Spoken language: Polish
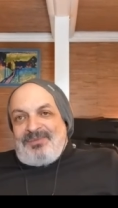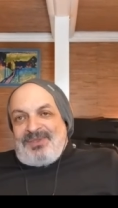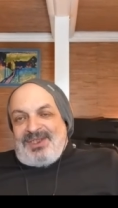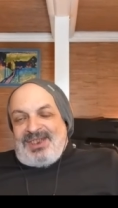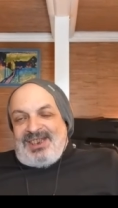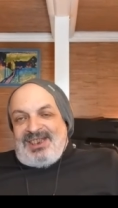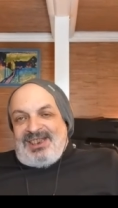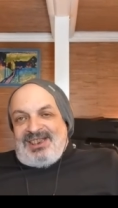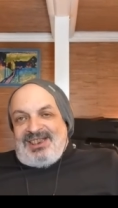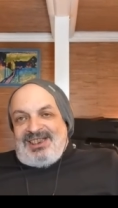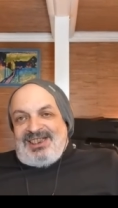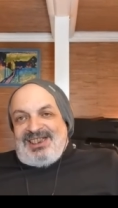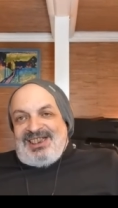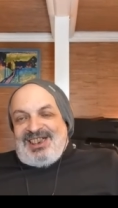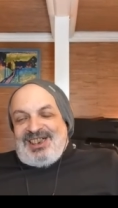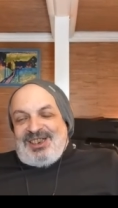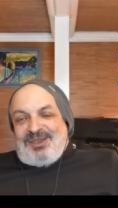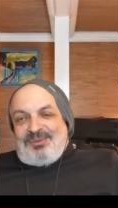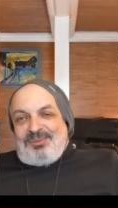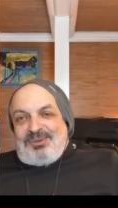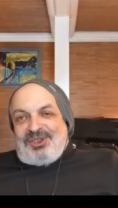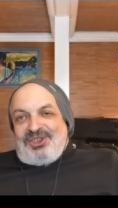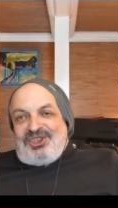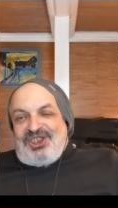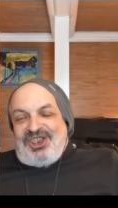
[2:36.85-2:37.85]
nie,
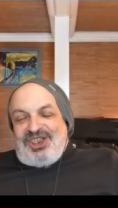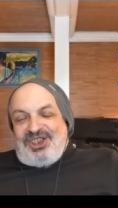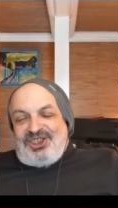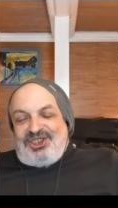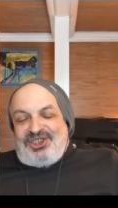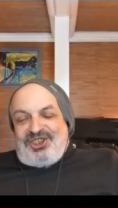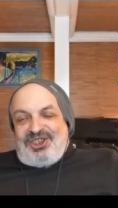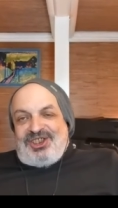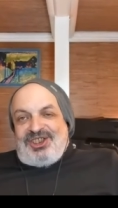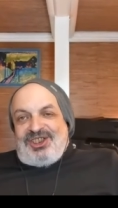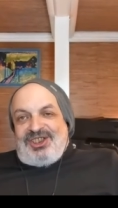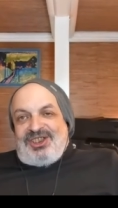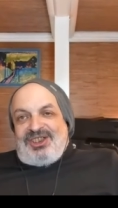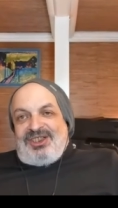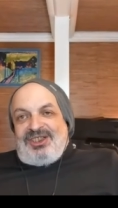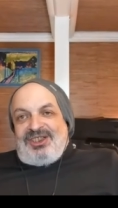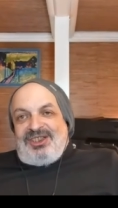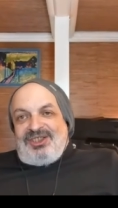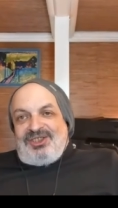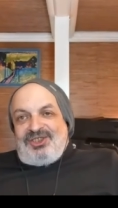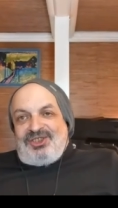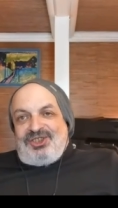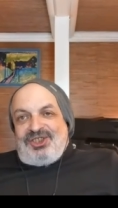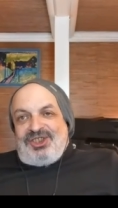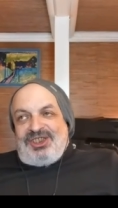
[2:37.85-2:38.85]
jakby dzieci,
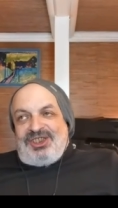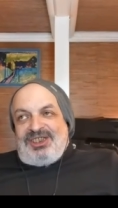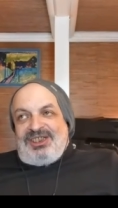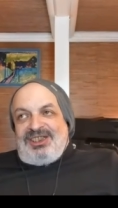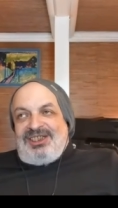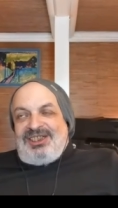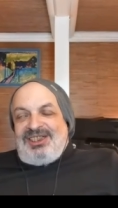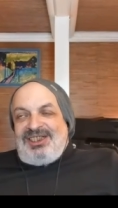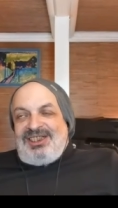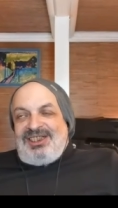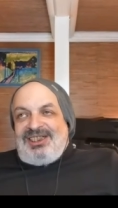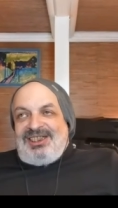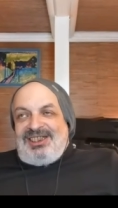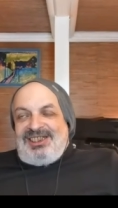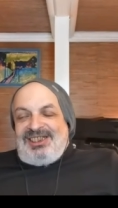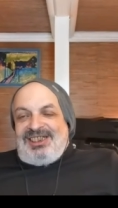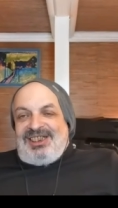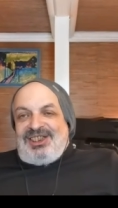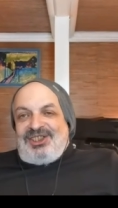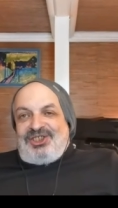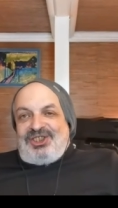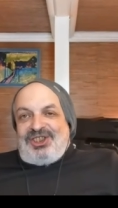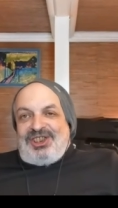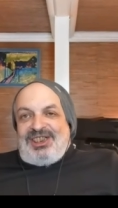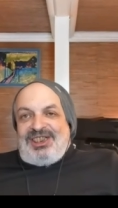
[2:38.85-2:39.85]
czy
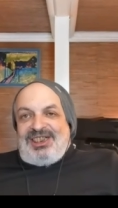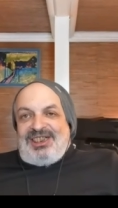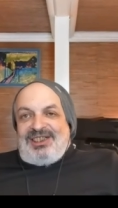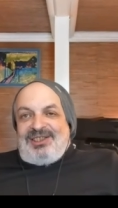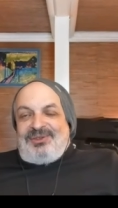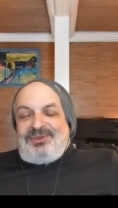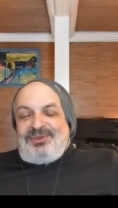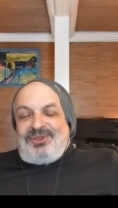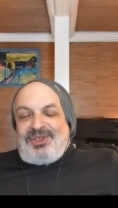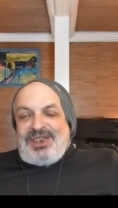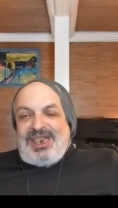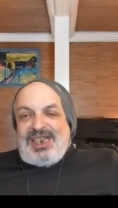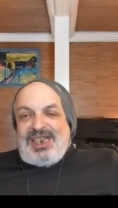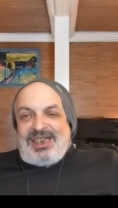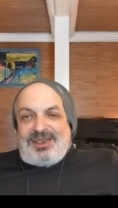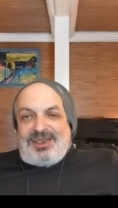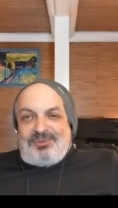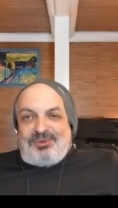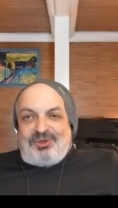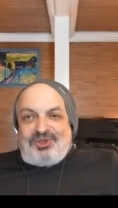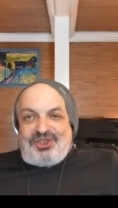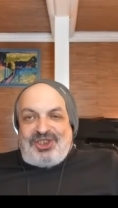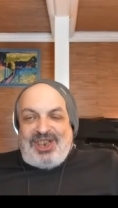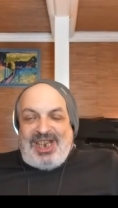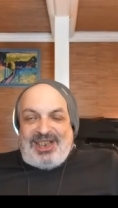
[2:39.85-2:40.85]
jeżeli w
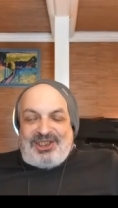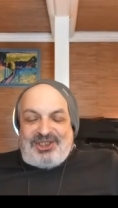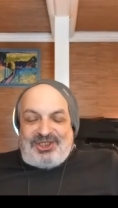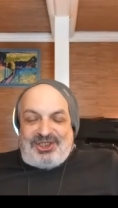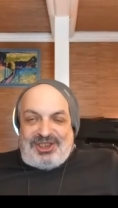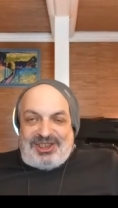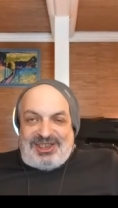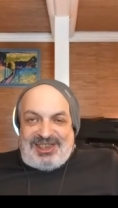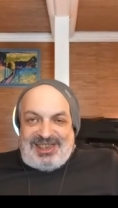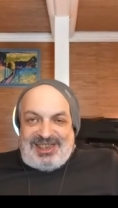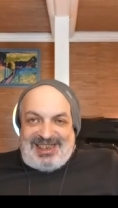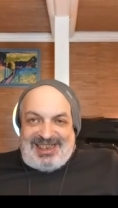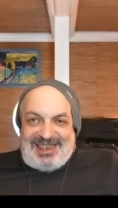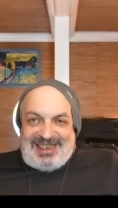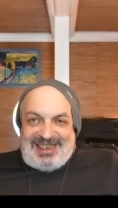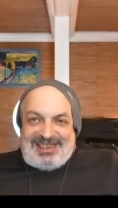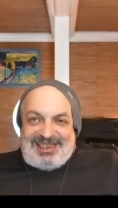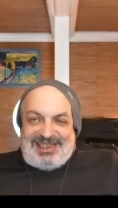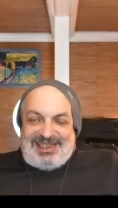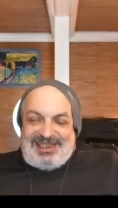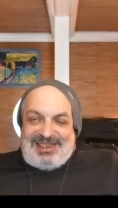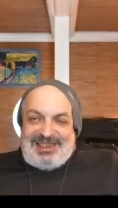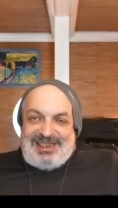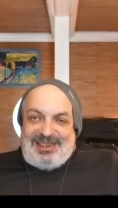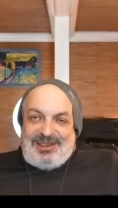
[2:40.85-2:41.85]
jakimś czasie
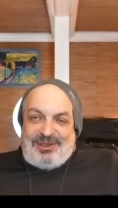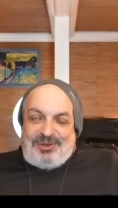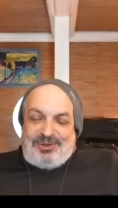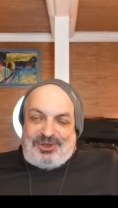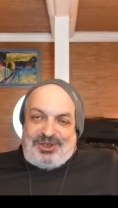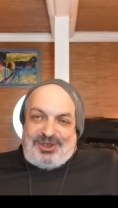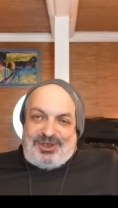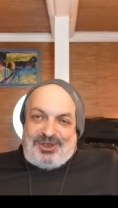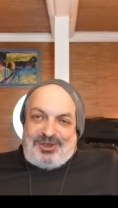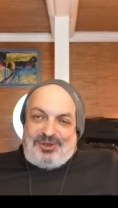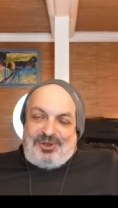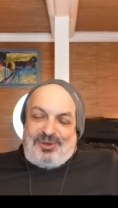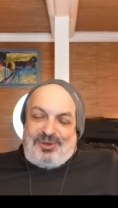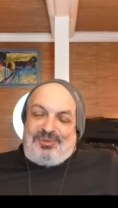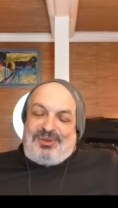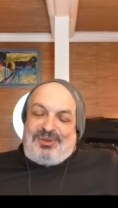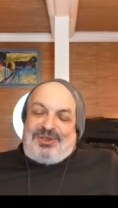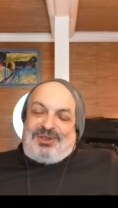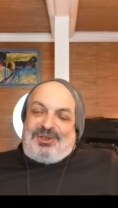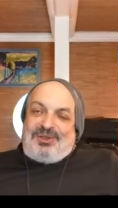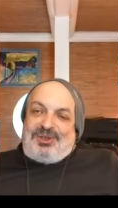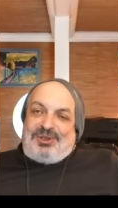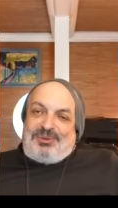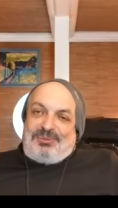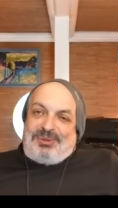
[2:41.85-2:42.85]
teraz dla tych
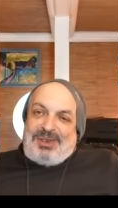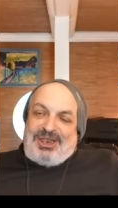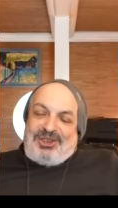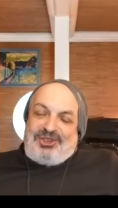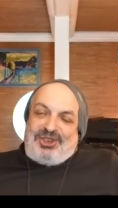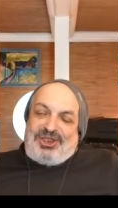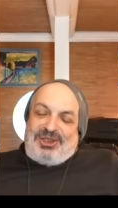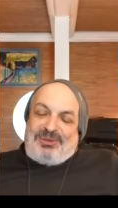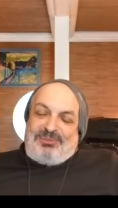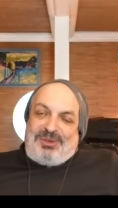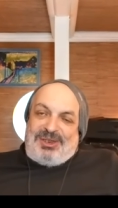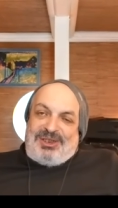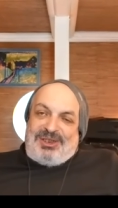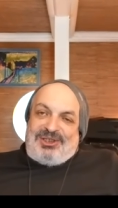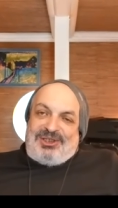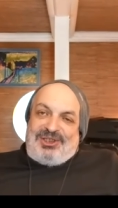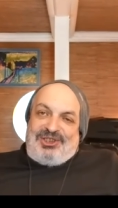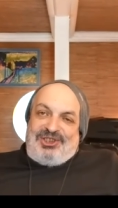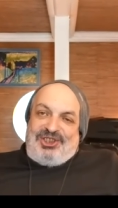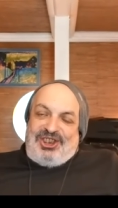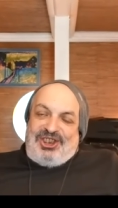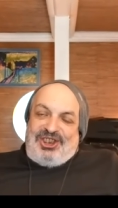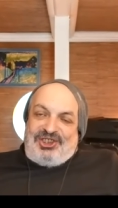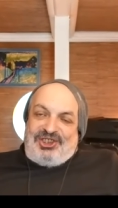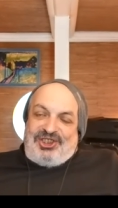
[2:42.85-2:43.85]
kobiet, tych mężczyzn będą
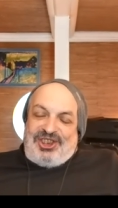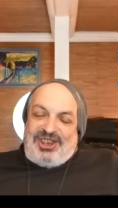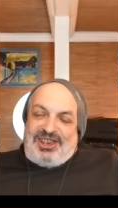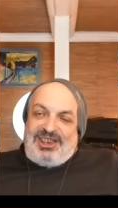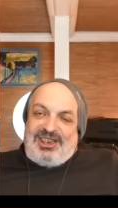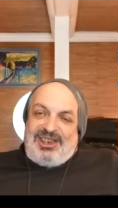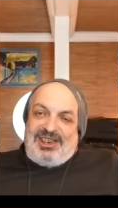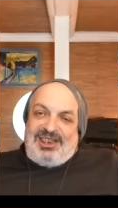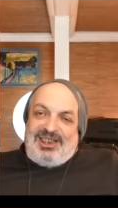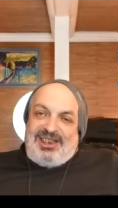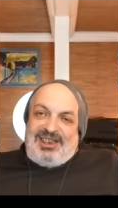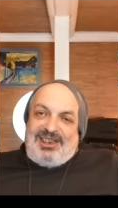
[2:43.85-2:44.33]
dzieci,